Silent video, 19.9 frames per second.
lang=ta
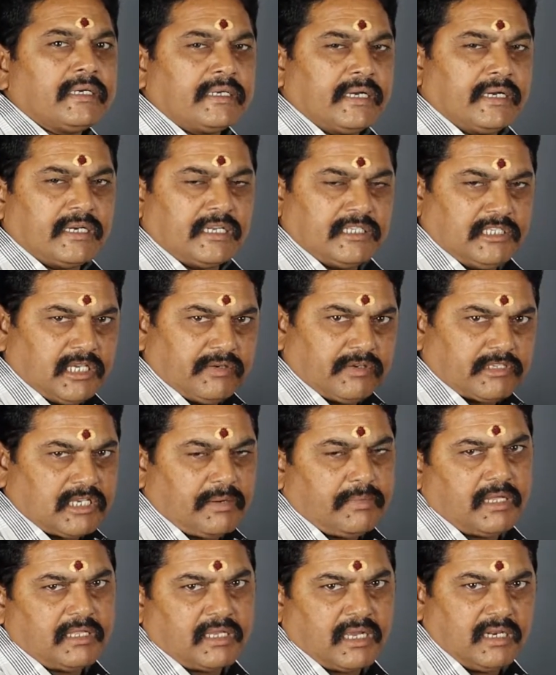ரெண்டு ஜீவ
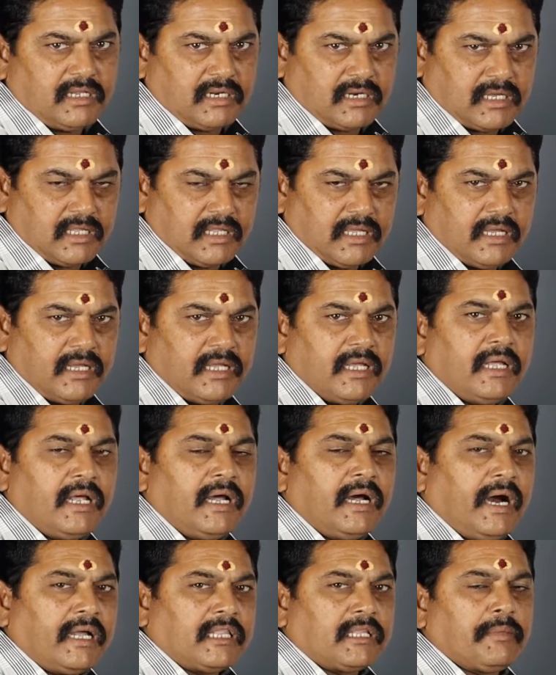சமாதிகள் இருக்குது
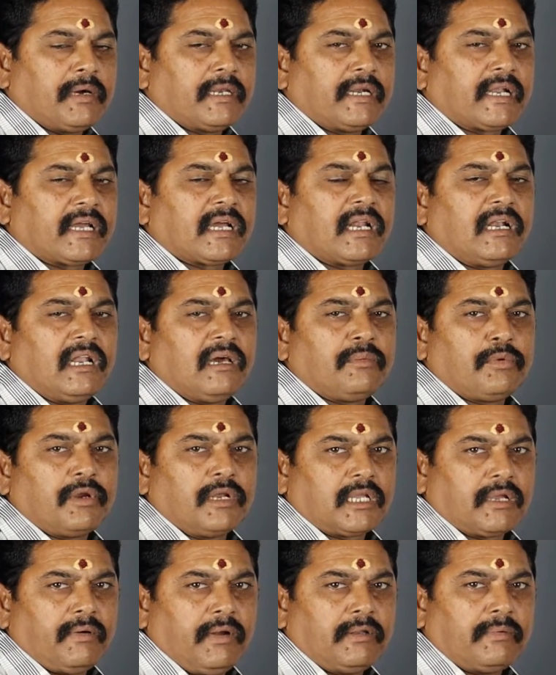அந்த மாதிரி இடங்கள்லாம்
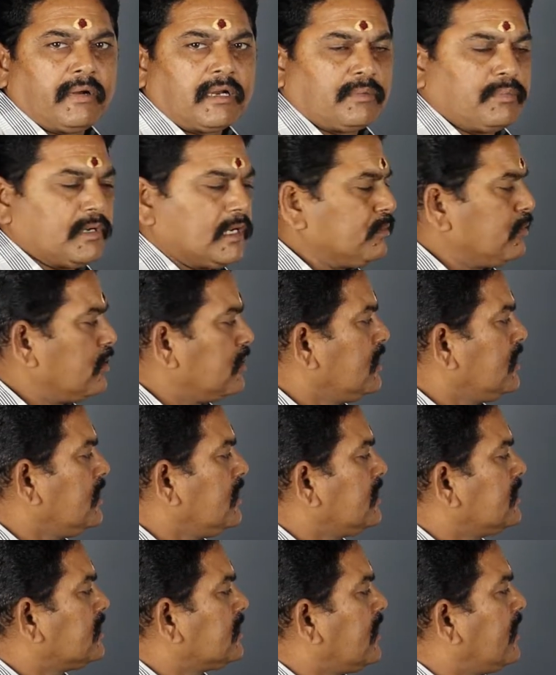போய் நீங்கள் வழிபாடு பண்ணும்போது
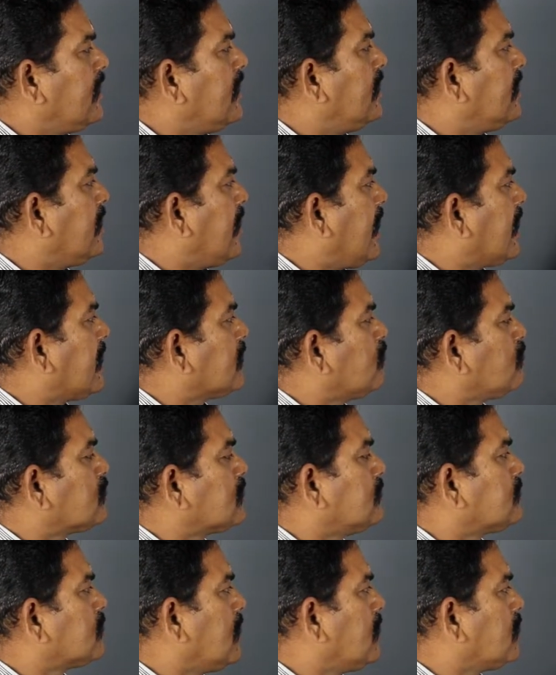இந்த
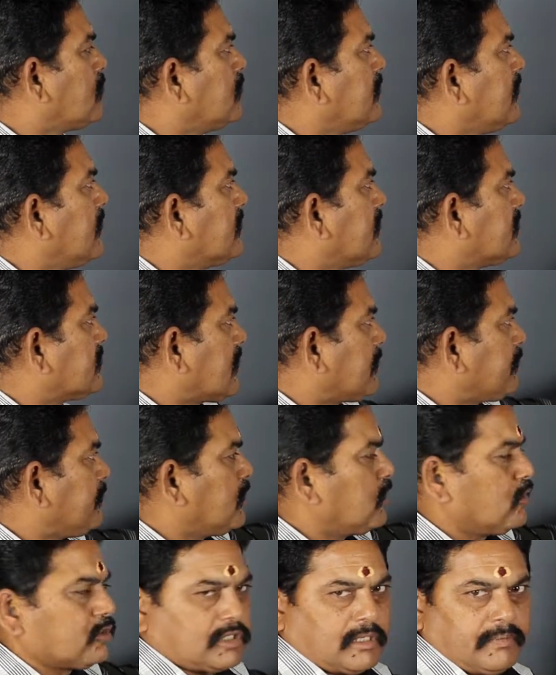நாகதோஷம் சொல்லக்கூடிய இந்த
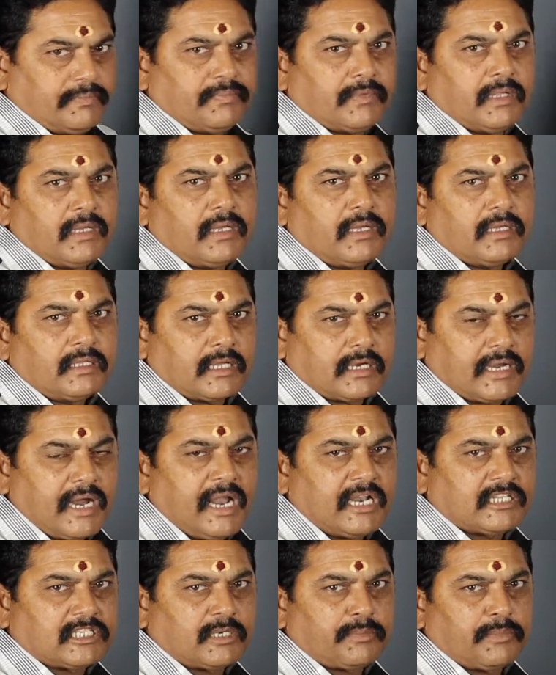சர்ப்பதோஷம் இந்த
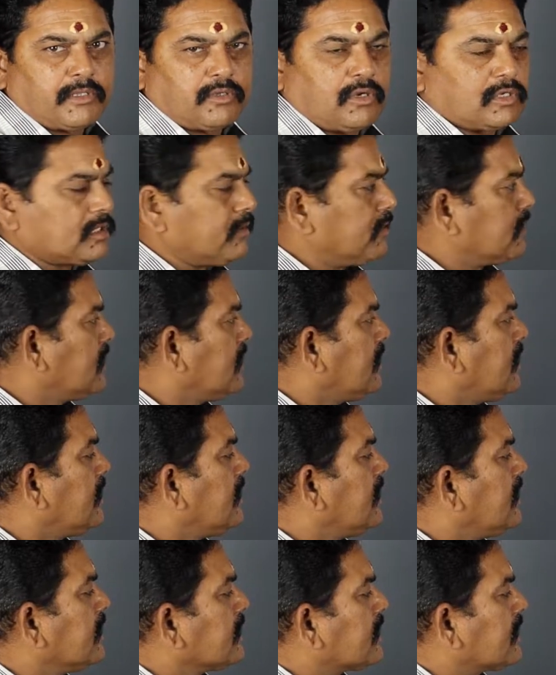கால சர்ப்பதோஷம் வந்து
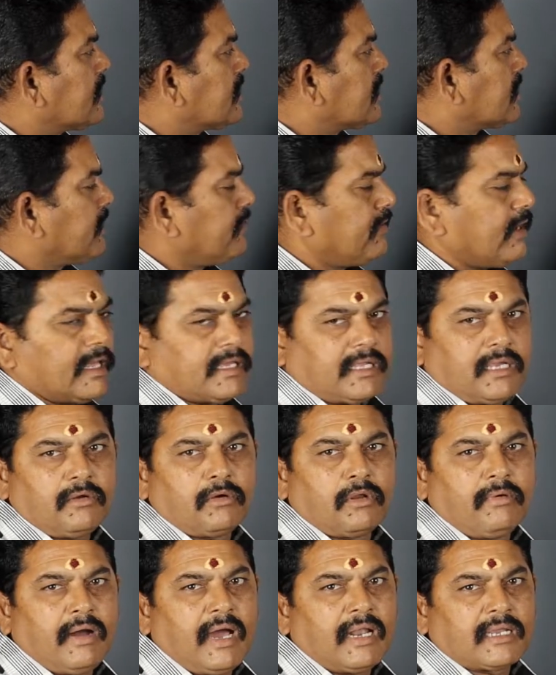கிட்டத்தட்ட விலகி
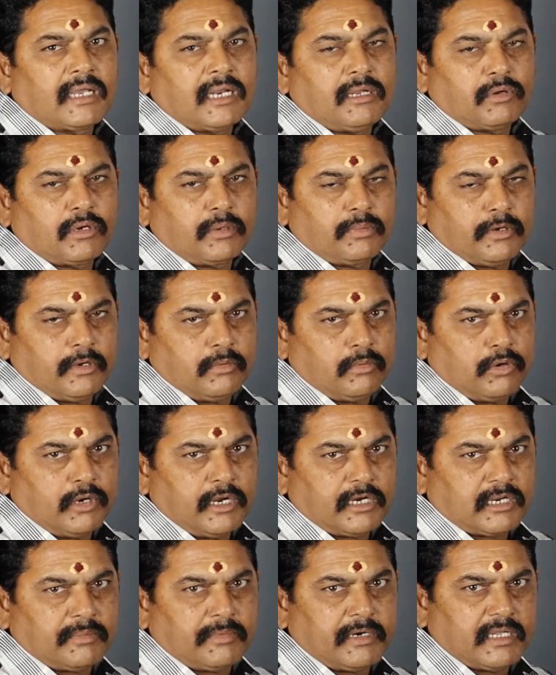உங்கள் வாழ்க்கையில் ஒரு
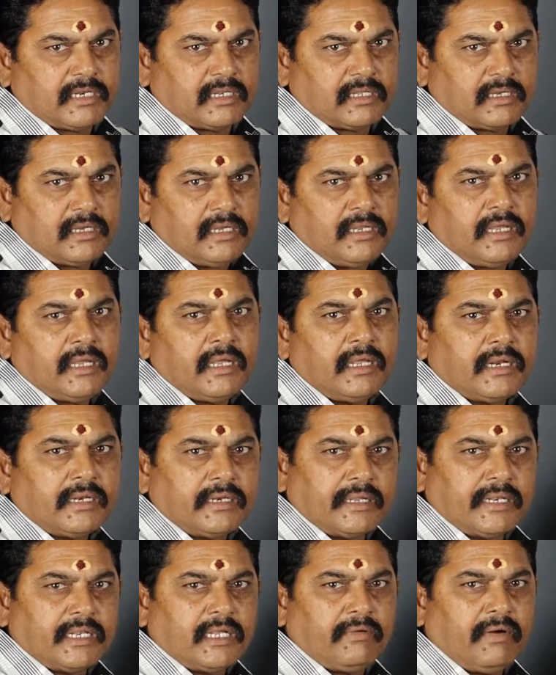முன்னேற்றம் அடைகிறதுக்கு
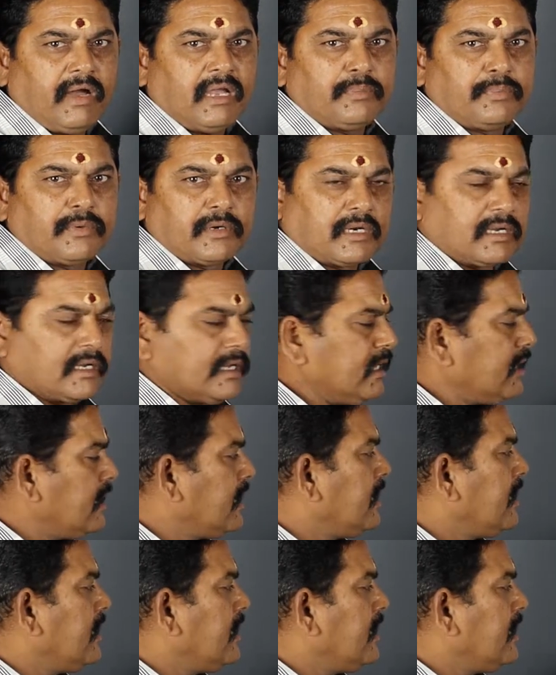நிறைய வாய்ப்புகள் இருக்குது